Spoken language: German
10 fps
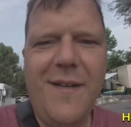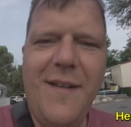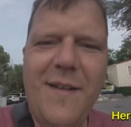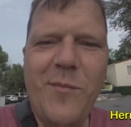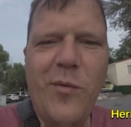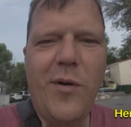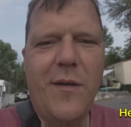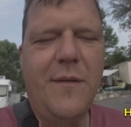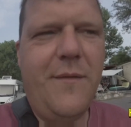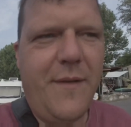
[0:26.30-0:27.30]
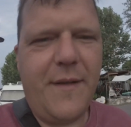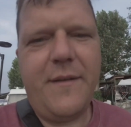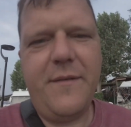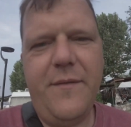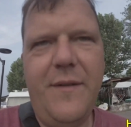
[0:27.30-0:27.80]
jeden Morgen
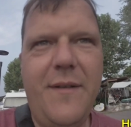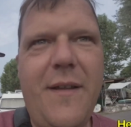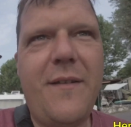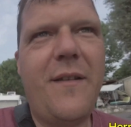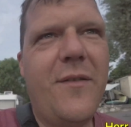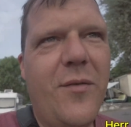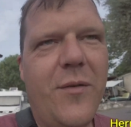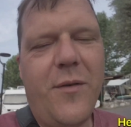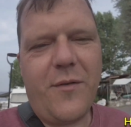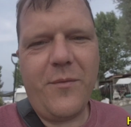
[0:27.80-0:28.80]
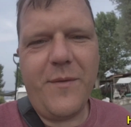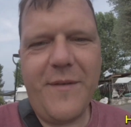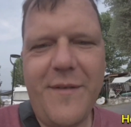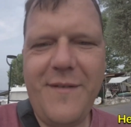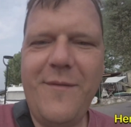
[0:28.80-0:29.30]
vergessen wir, dass das Tor noch zu
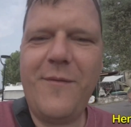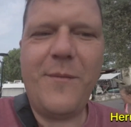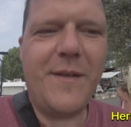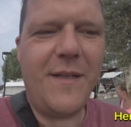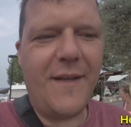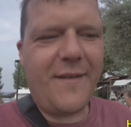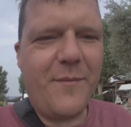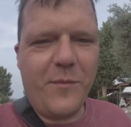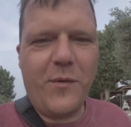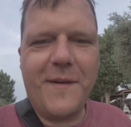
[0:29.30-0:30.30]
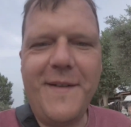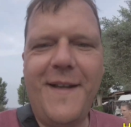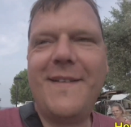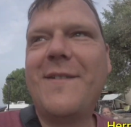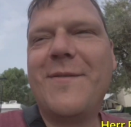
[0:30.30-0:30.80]
ist. Wobei die letzten Wochen
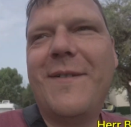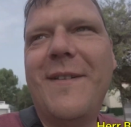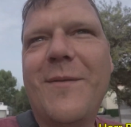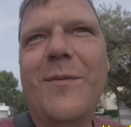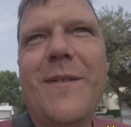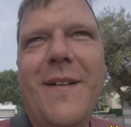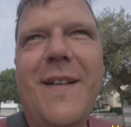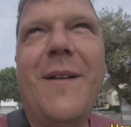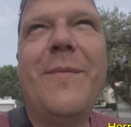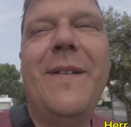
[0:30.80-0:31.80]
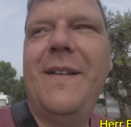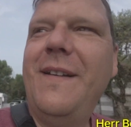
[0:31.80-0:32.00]
hat das schon ganz gut geklappt.